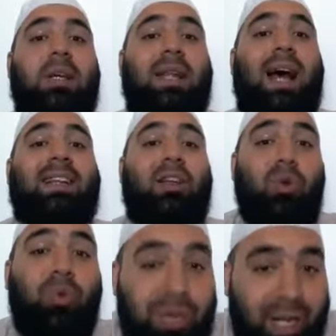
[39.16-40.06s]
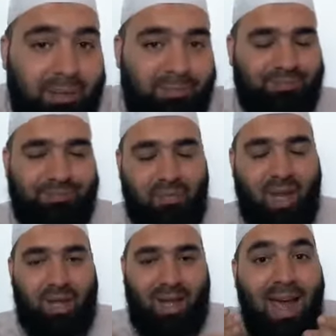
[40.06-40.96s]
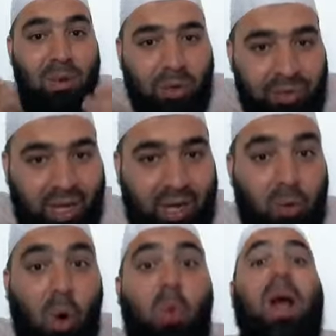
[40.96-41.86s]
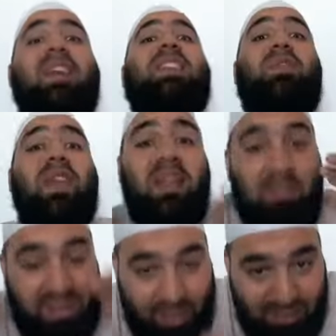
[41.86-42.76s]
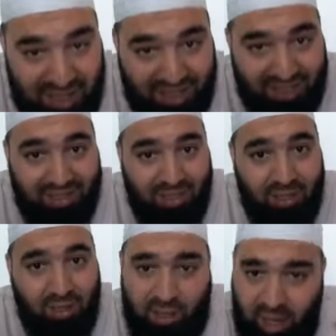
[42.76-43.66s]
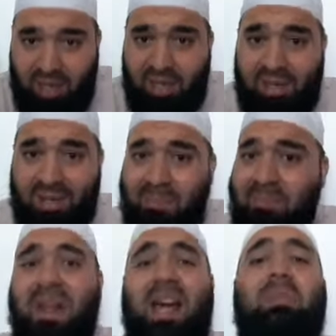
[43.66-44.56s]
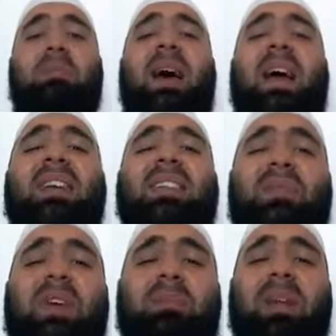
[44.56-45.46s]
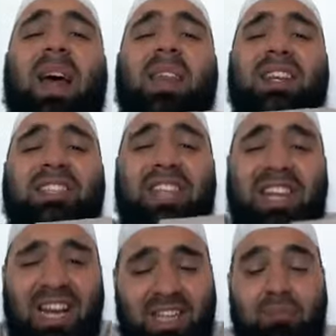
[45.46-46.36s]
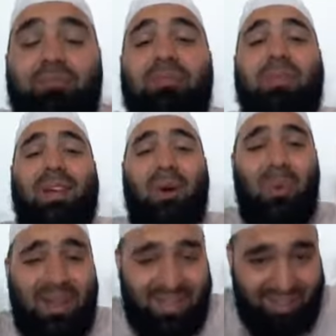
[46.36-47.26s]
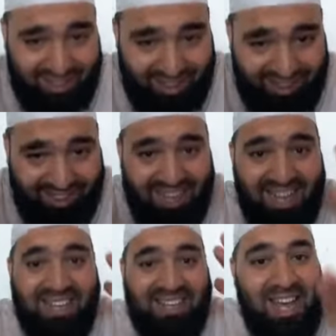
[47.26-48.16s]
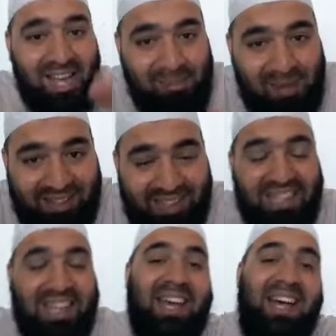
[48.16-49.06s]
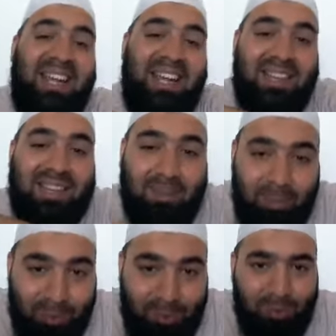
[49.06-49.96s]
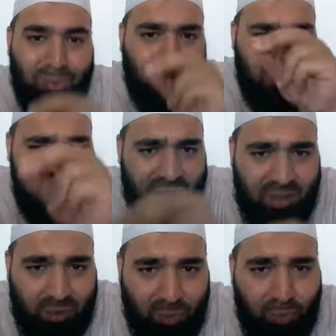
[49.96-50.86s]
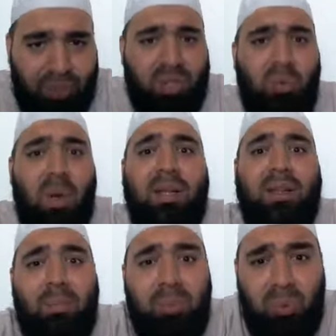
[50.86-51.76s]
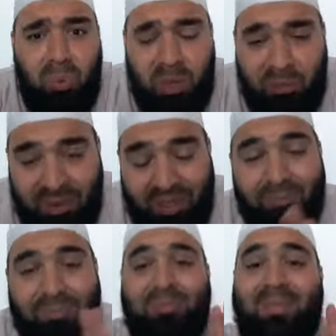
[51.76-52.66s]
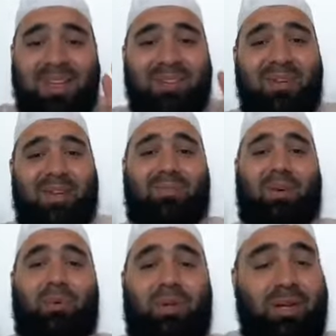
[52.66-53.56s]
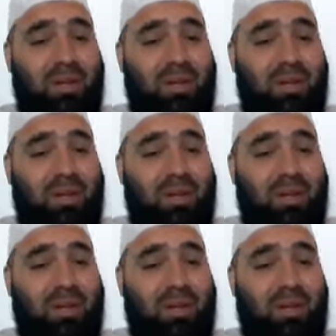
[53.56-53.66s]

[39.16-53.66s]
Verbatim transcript: لحتى يخنقنا؟ هل وضعها وهو حيستفيد منا بشيء؟ لا رب العالمين ما حيستفيد من هذه الشريعة شيء هو الذي قال يا عبادي لن تبلغوا ضري فتضروني ولن تبلغوا نفعي فتنفعوني